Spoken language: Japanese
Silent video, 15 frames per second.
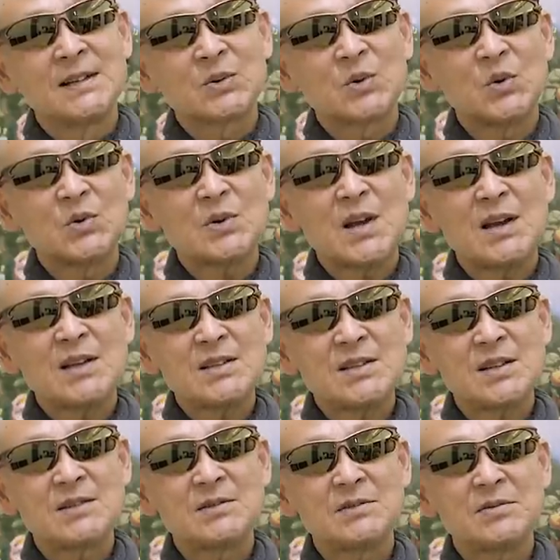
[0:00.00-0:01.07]
東南
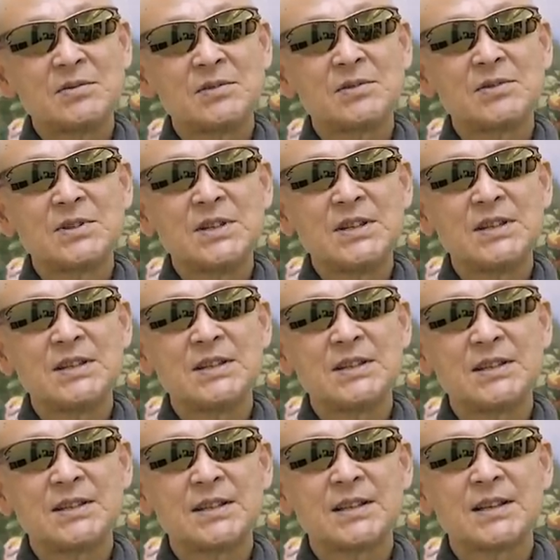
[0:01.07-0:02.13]
アジアの方
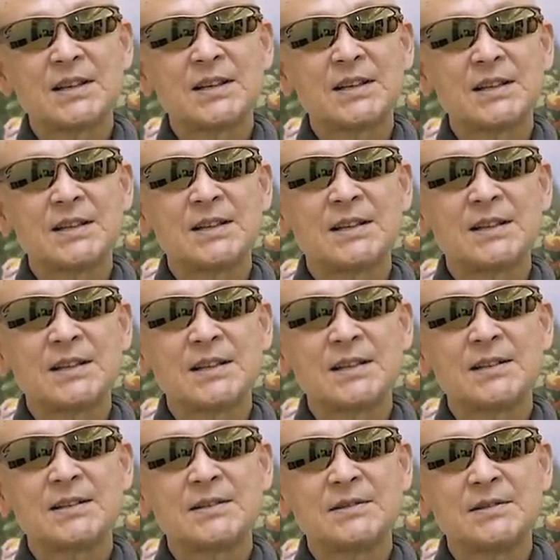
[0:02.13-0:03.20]
に、うん、
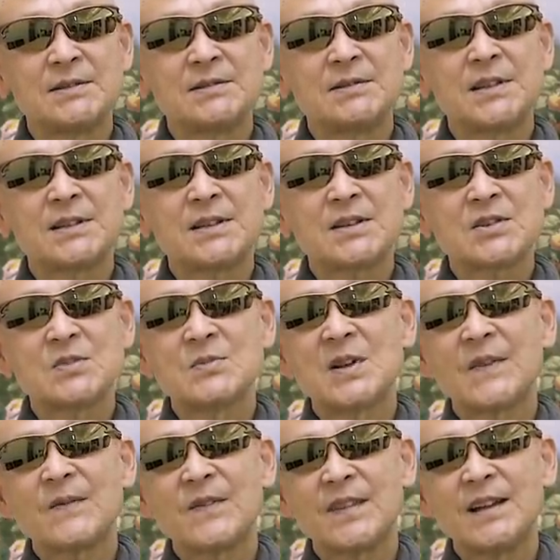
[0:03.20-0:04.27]
えー、売れてし
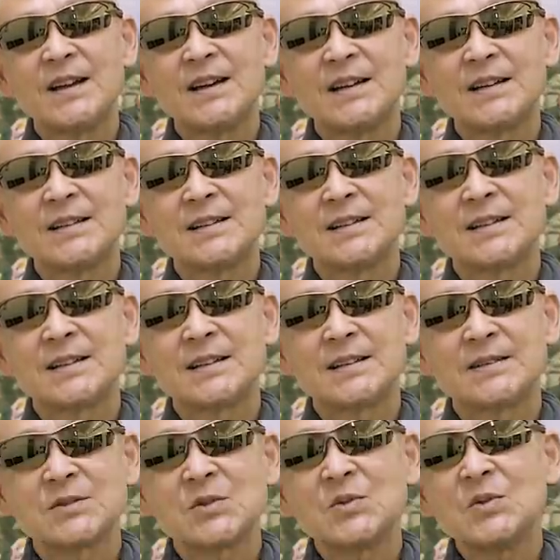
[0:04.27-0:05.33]
まった、うん、
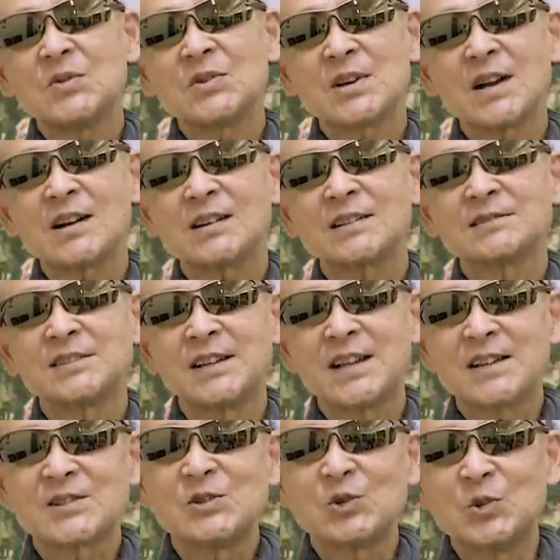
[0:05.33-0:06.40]
あのその方が価格が
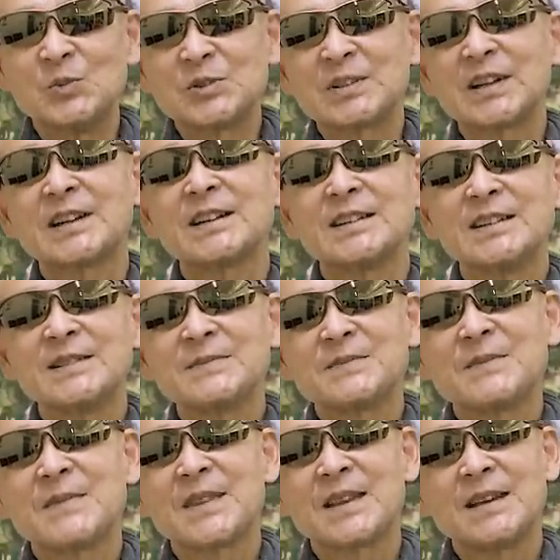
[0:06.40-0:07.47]
安いと思ったからね、う
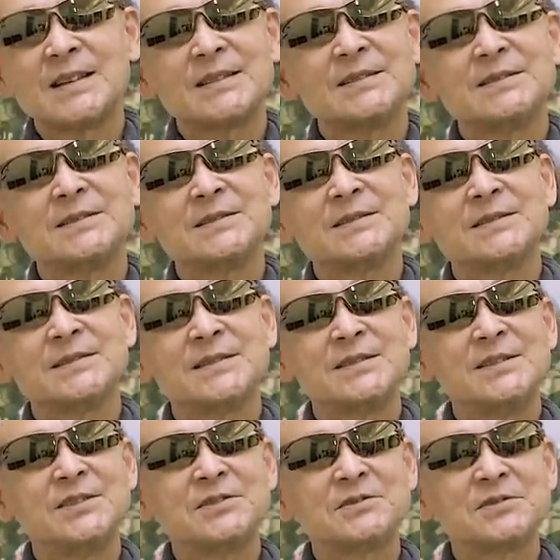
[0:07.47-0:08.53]
ん、あの
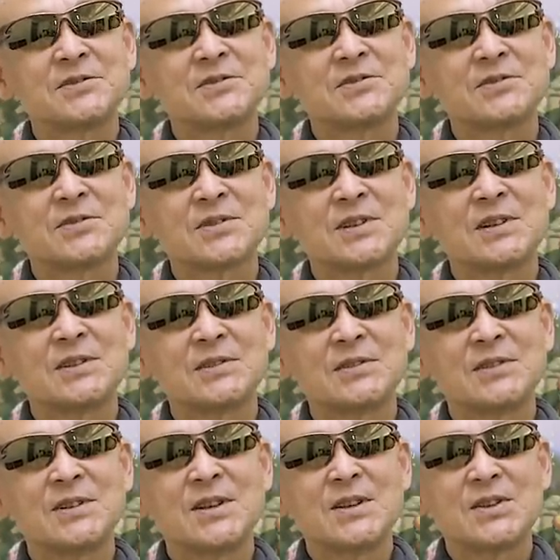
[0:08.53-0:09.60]
日本の中古車
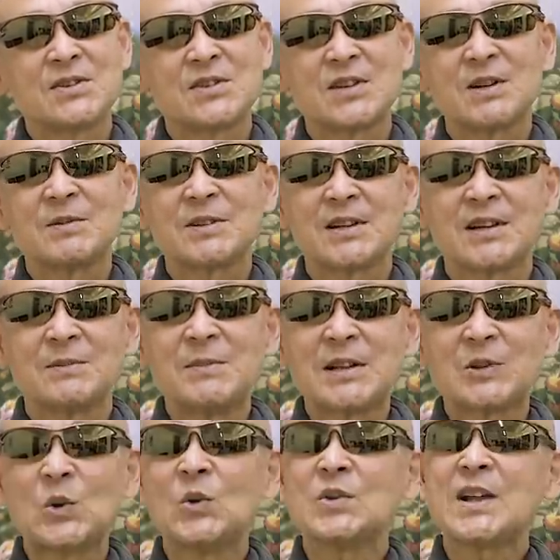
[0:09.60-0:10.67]
を調べたら、ま
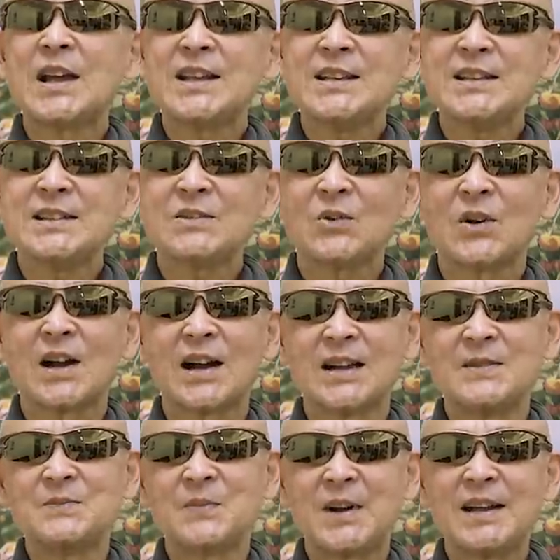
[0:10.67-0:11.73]
あ、盗難品とかが
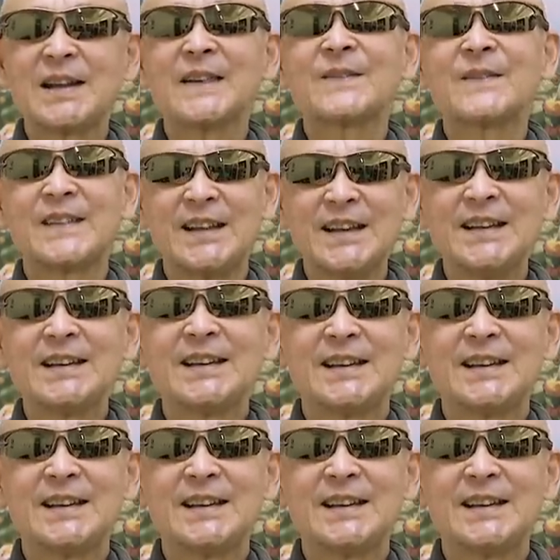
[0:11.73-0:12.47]
いっぱいあって、